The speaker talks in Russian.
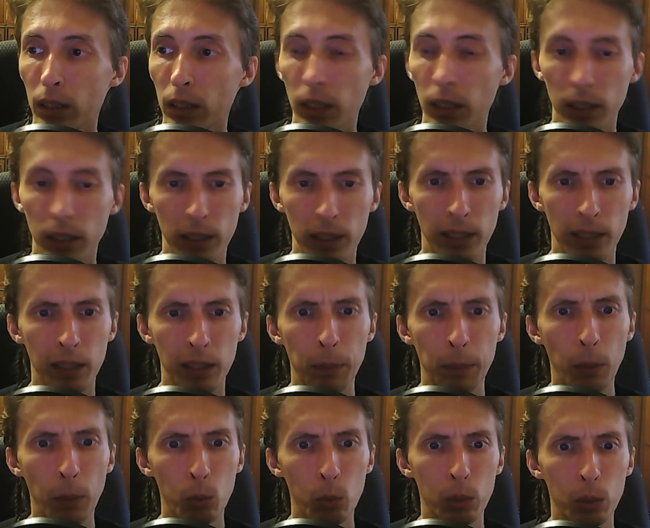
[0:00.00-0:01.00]
как это сказать
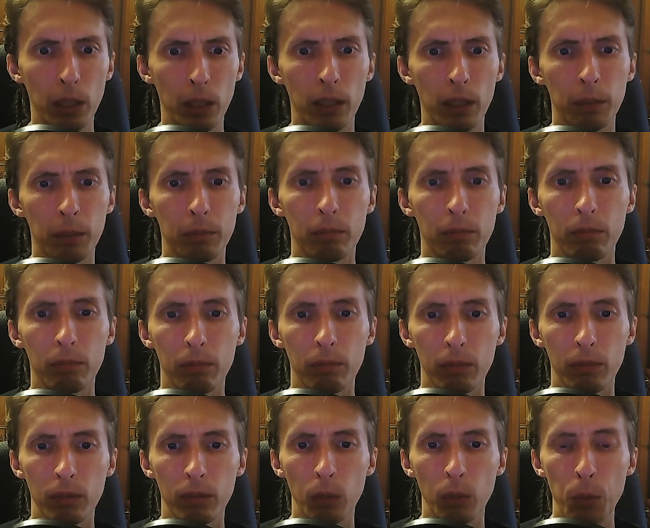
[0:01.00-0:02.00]
по-русски?
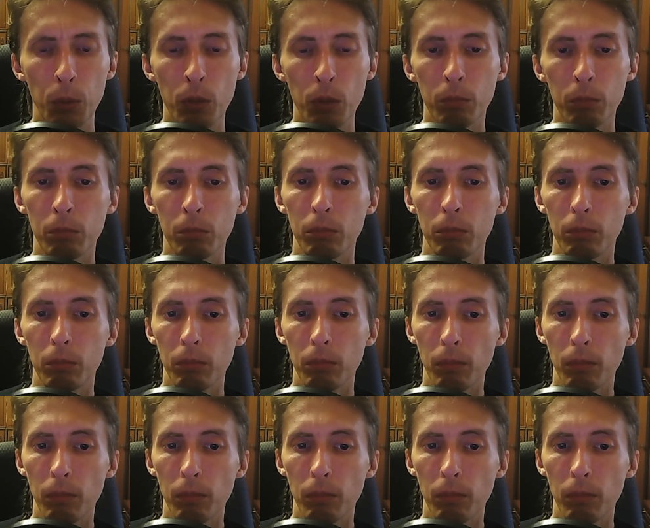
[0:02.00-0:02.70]
В общем,